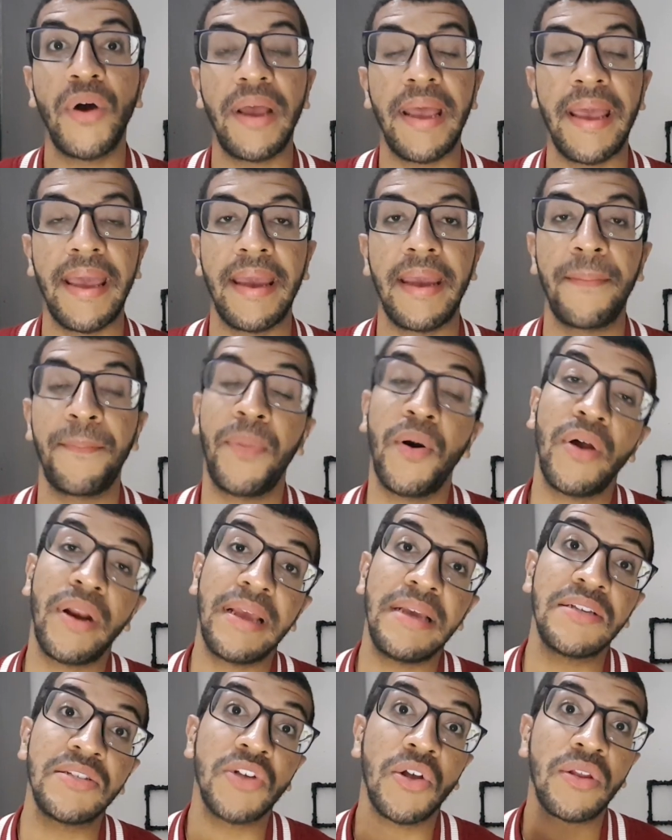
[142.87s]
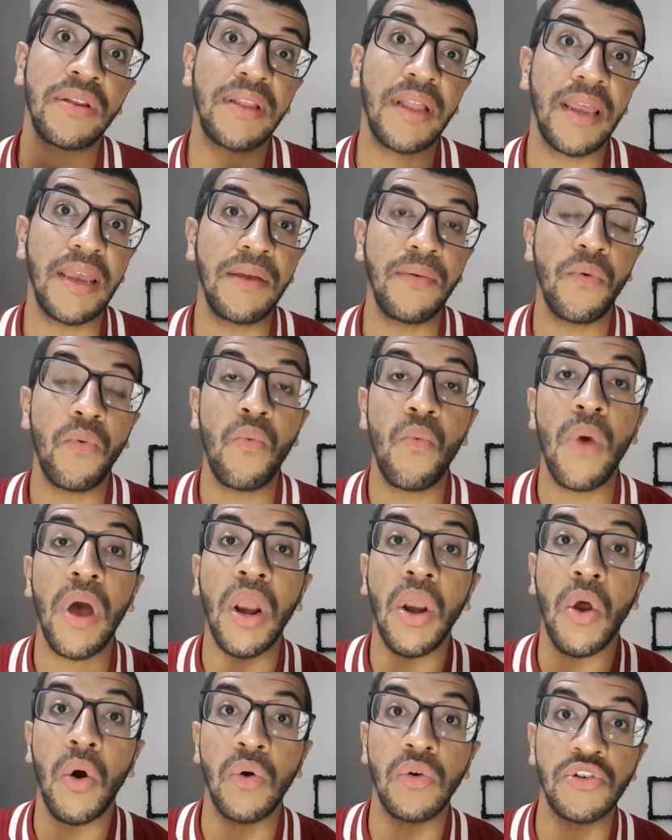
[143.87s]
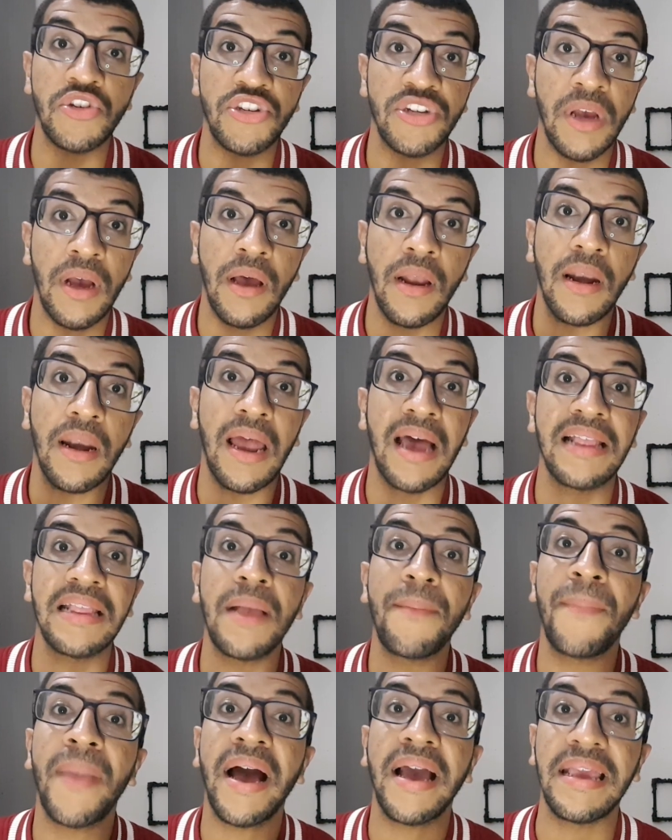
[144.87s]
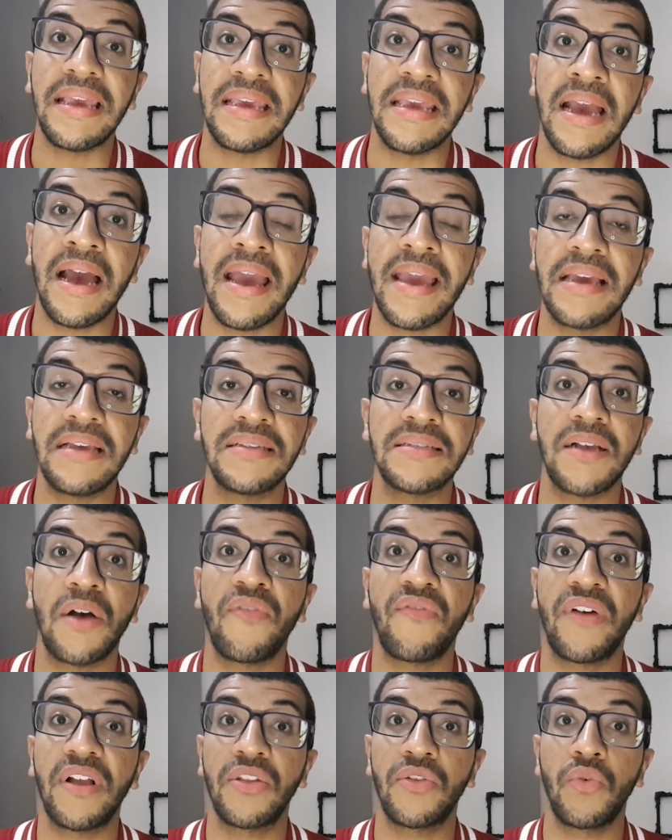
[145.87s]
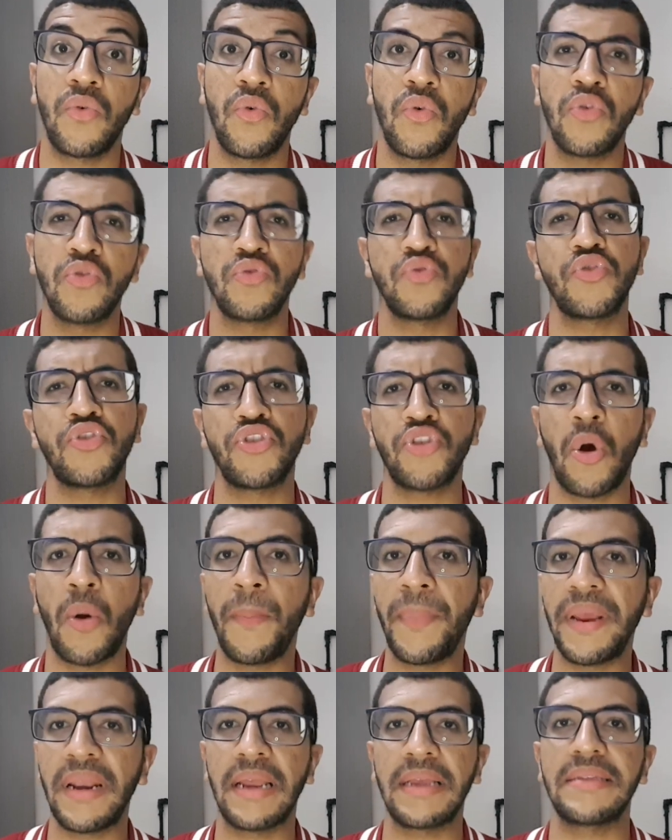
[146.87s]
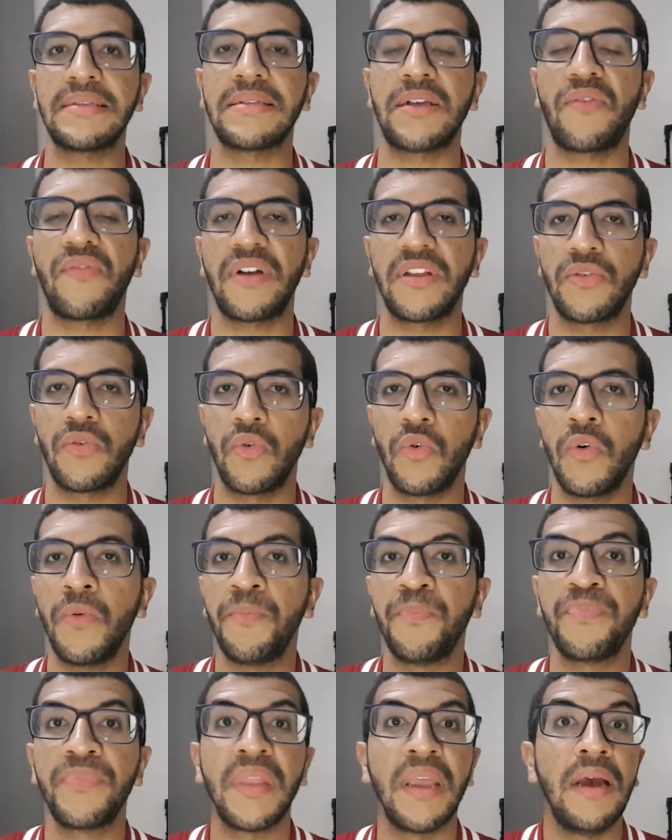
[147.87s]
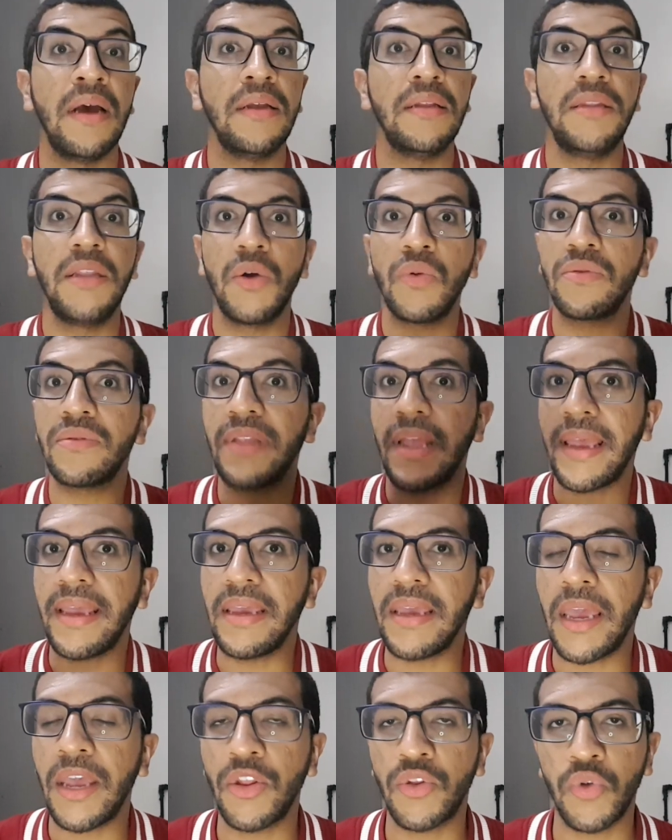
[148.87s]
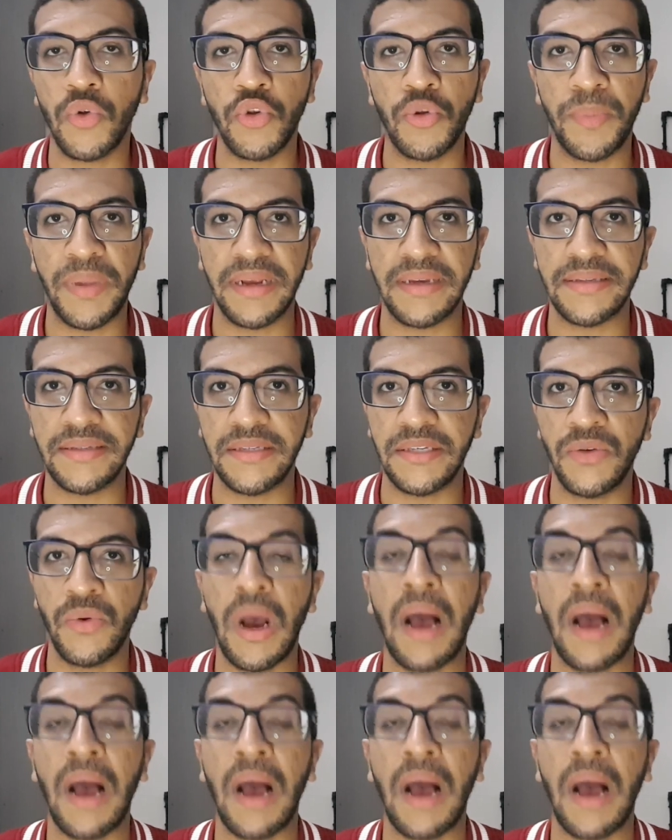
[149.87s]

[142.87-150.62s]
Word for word: É, porém, só tem uma loja lá na Bahia, em Salvador, no shopping lá de Salvador. Não tem em todo o Brasil.